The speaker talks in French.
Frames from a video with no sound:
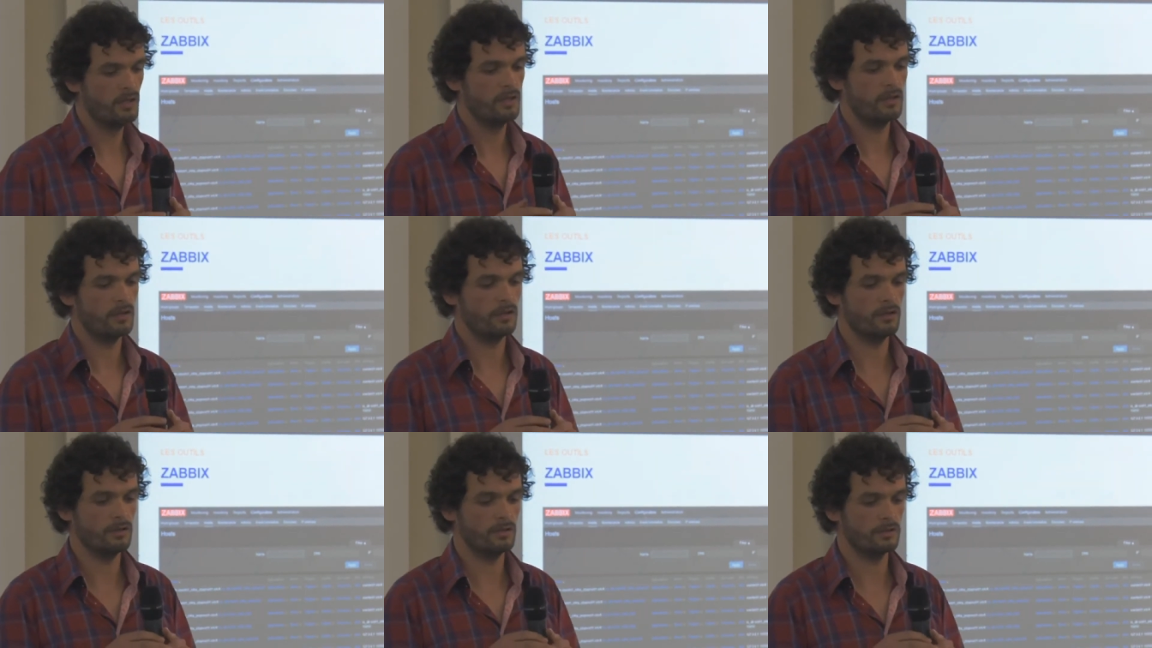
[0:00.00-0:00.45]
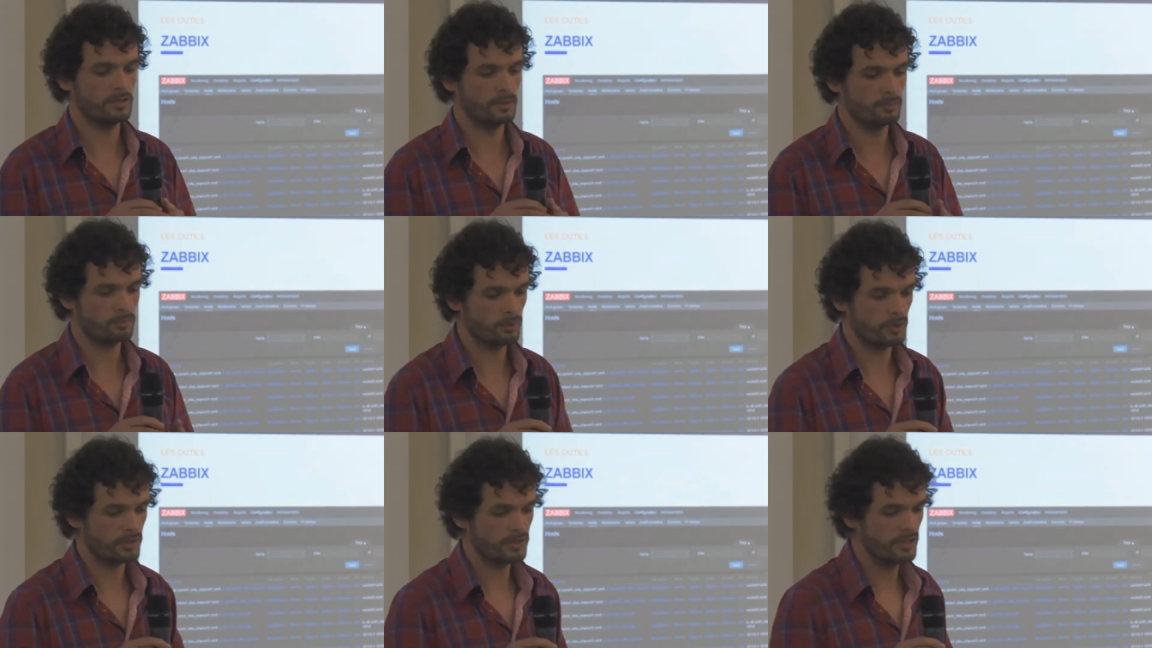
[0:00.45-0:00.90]
euh,
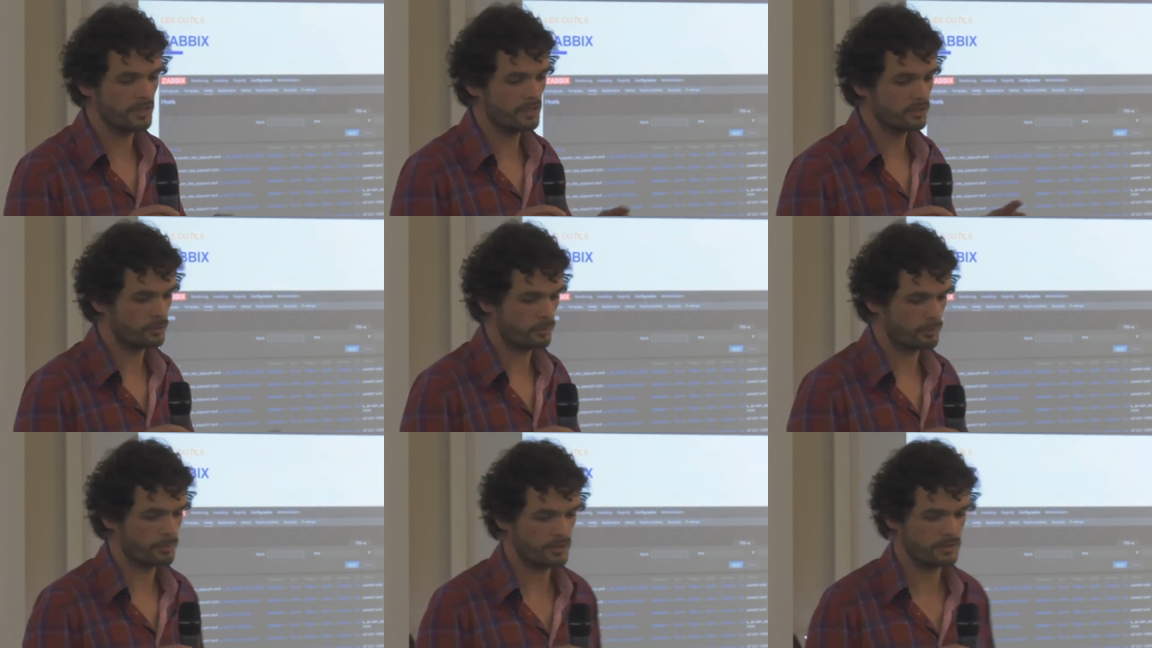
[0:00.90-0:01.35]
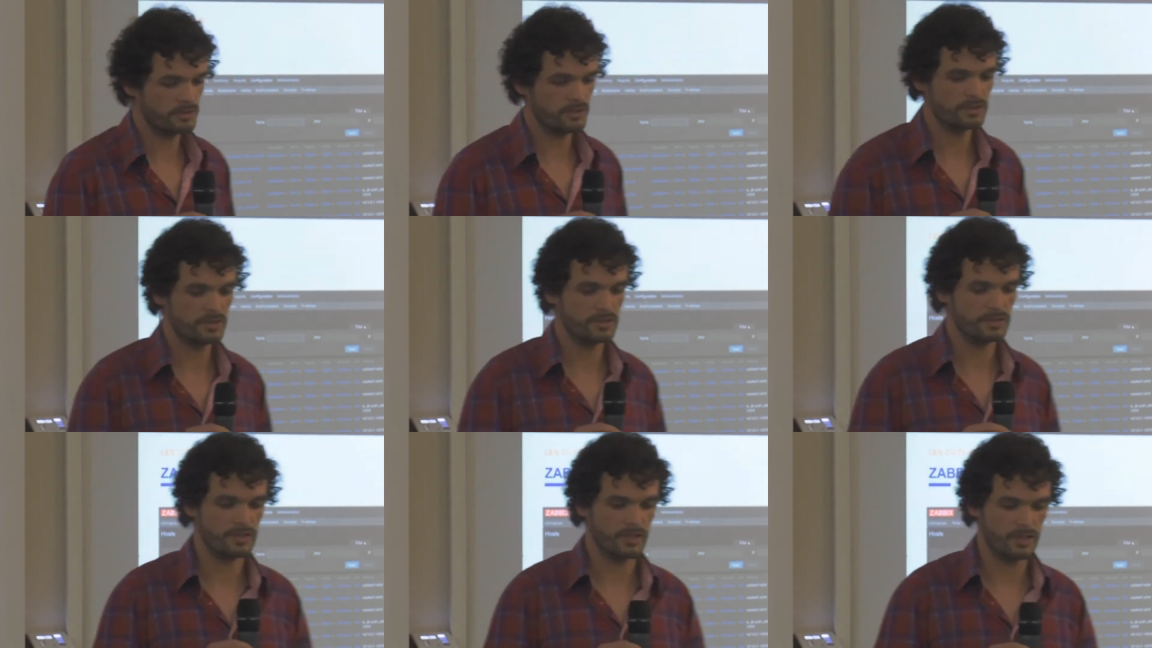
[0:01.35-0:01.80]
déployer les templates
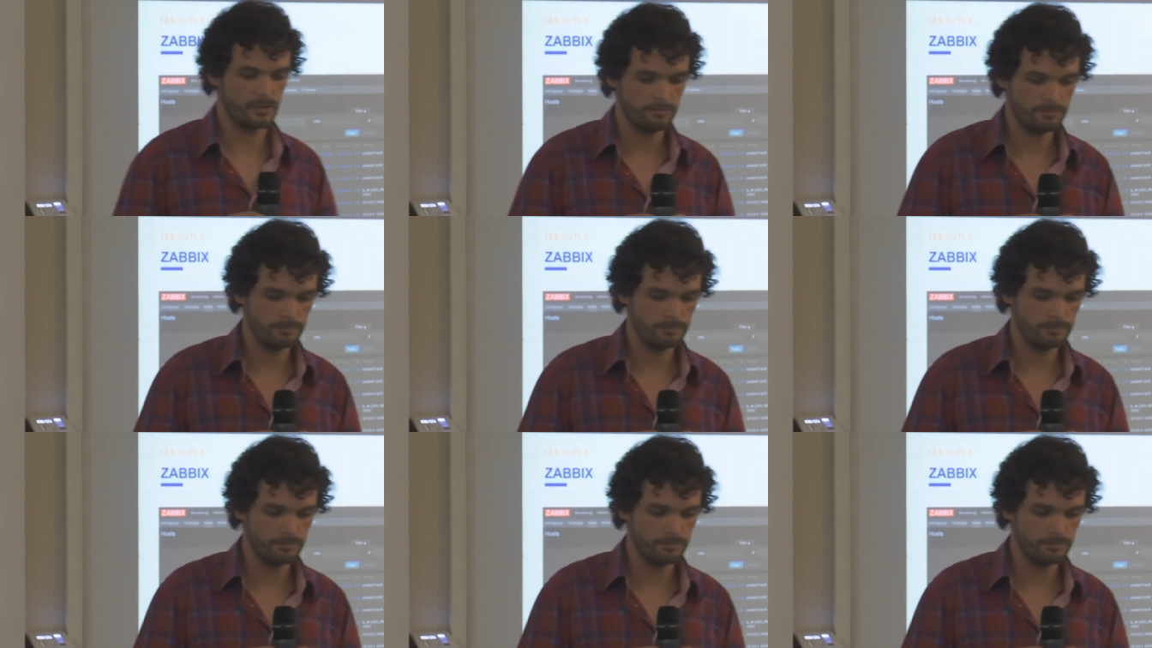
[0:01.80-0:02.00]
nécessaires.